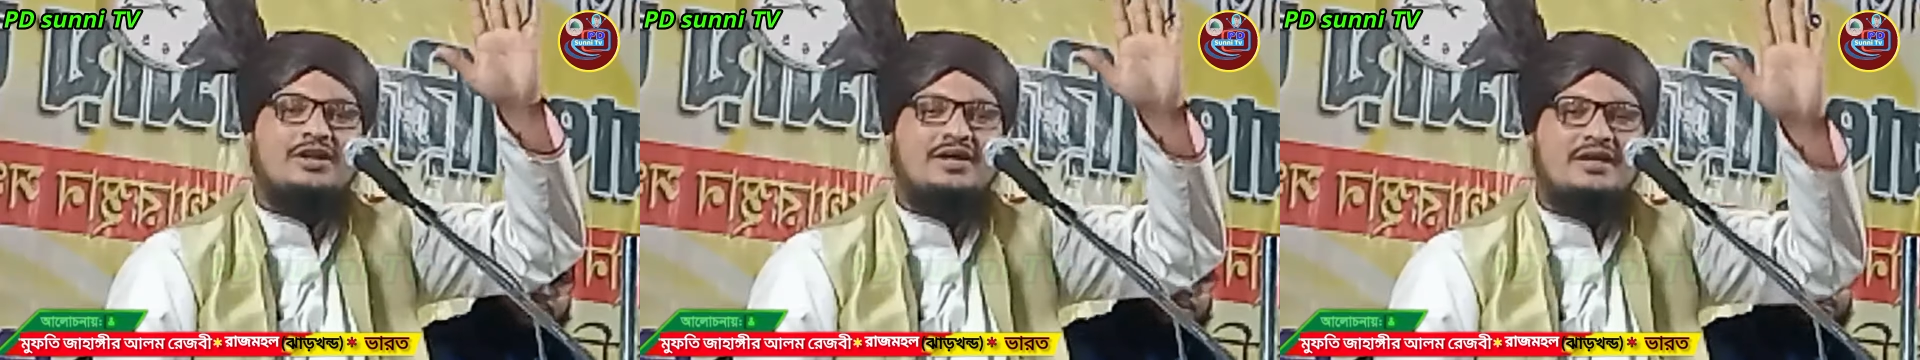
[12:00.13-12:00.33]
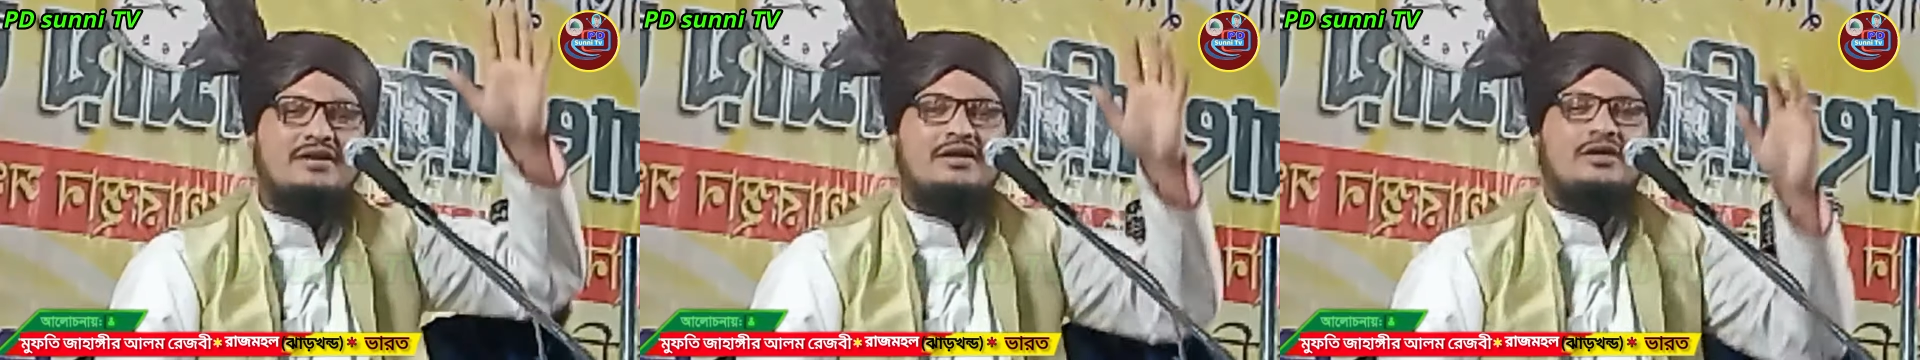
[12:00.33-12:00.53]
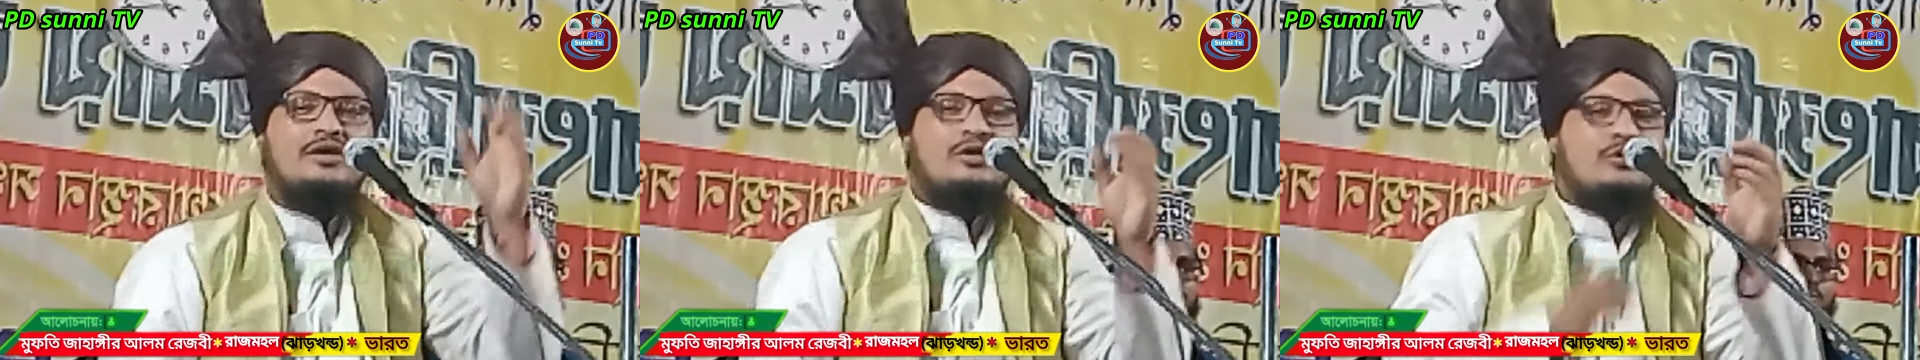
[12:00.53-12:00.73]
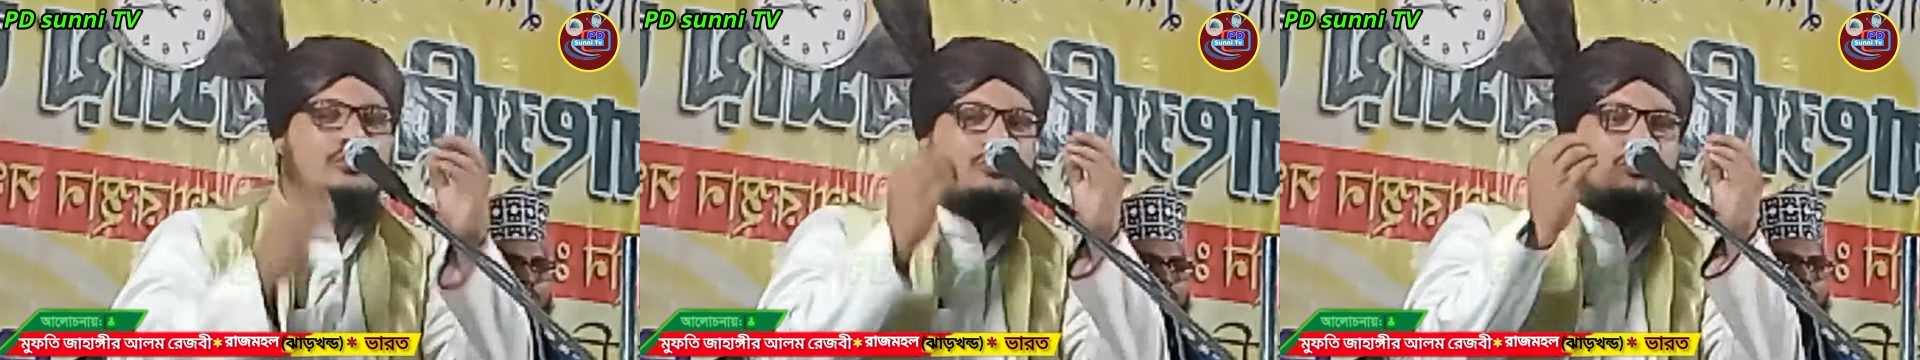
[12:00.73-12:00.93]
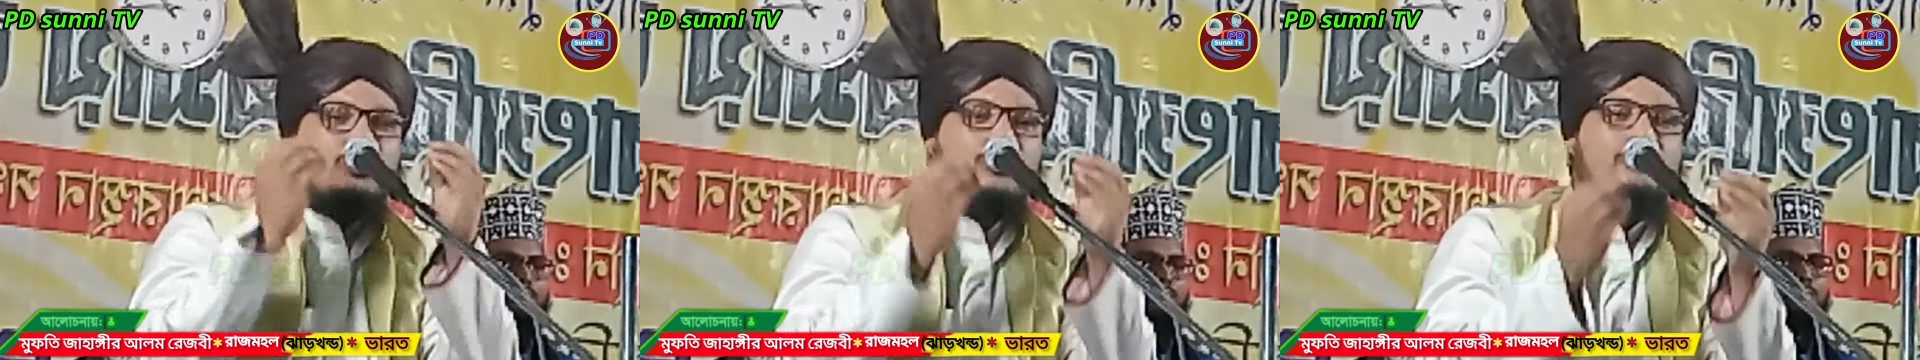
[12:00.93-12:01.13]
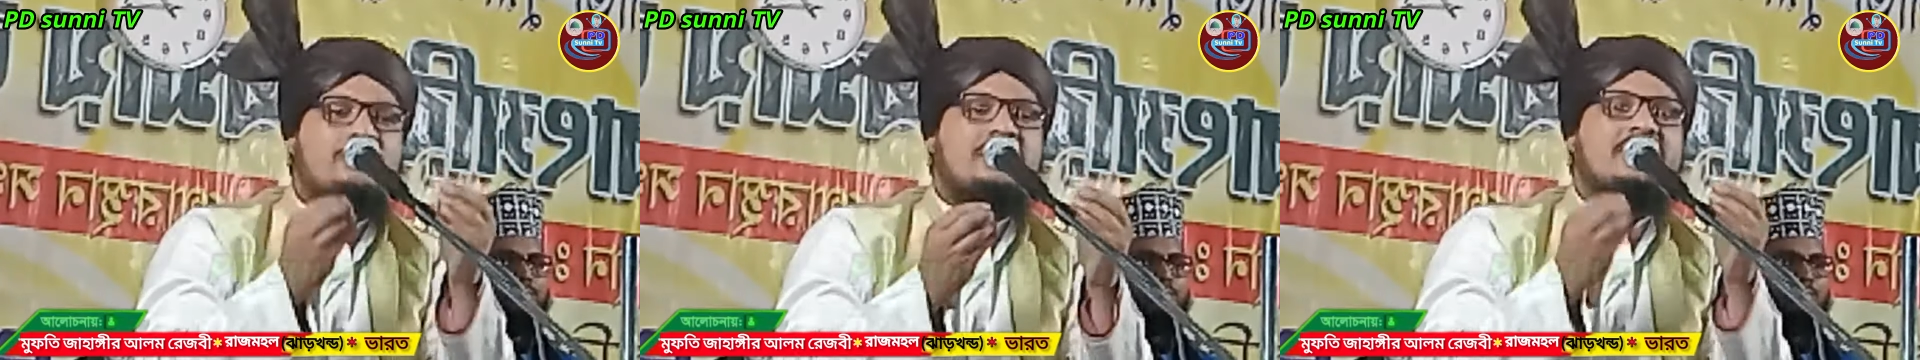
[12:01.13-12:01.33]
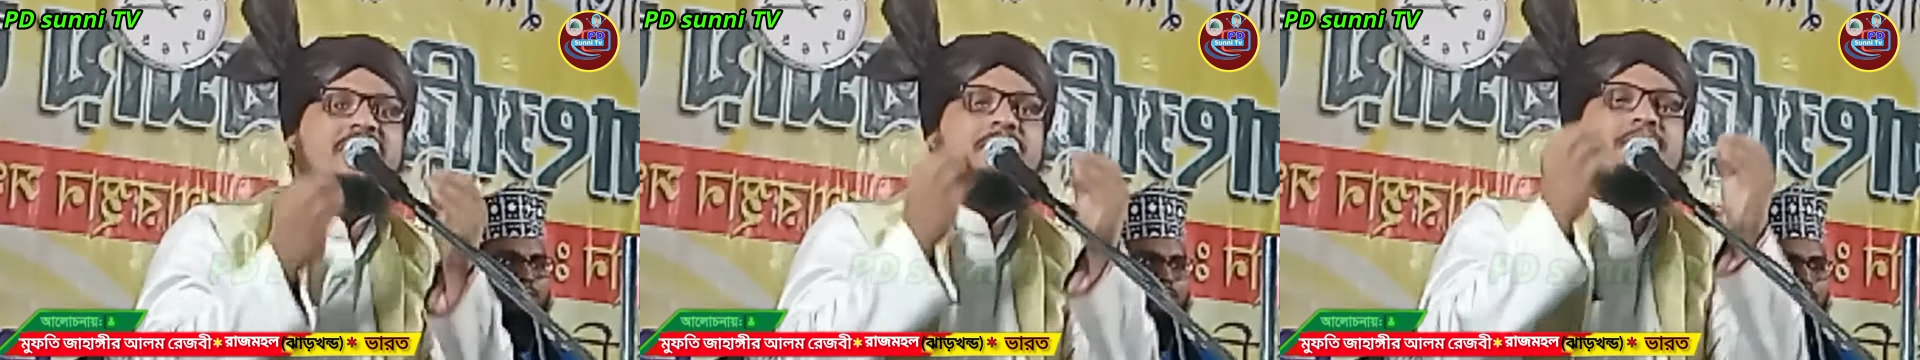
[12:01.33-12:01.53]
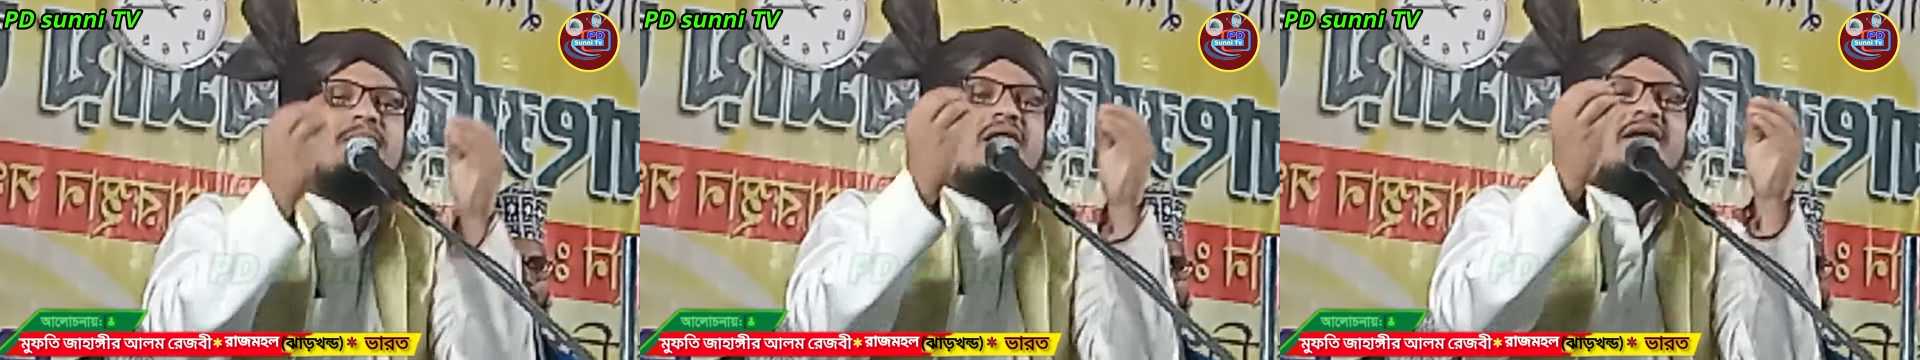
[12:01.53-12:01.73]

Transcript: করেন নবীকে